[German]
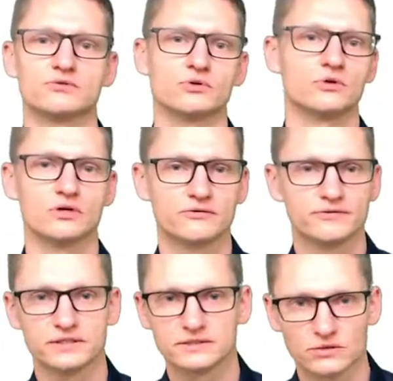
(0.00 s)
wo
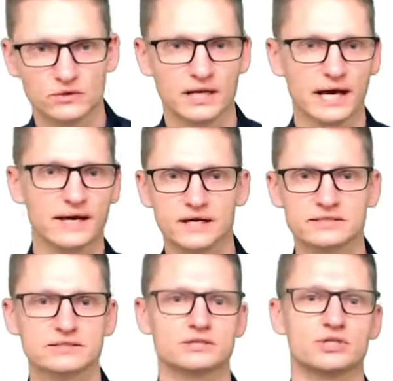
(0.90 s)
irgendwie so ein
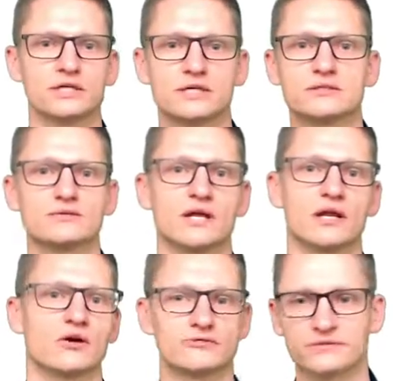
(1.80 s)
Leierkasten steht und da
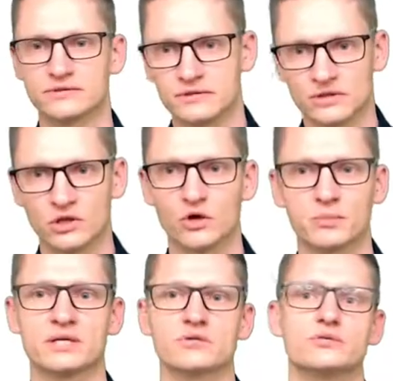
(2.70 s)
läuft ein
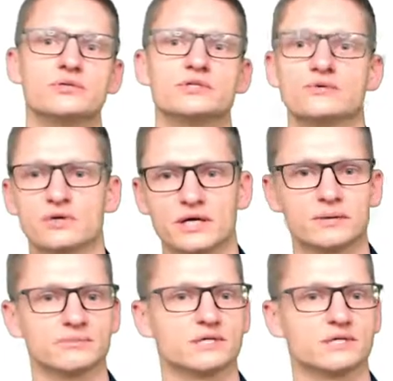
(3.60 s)
Lochband durch oder eben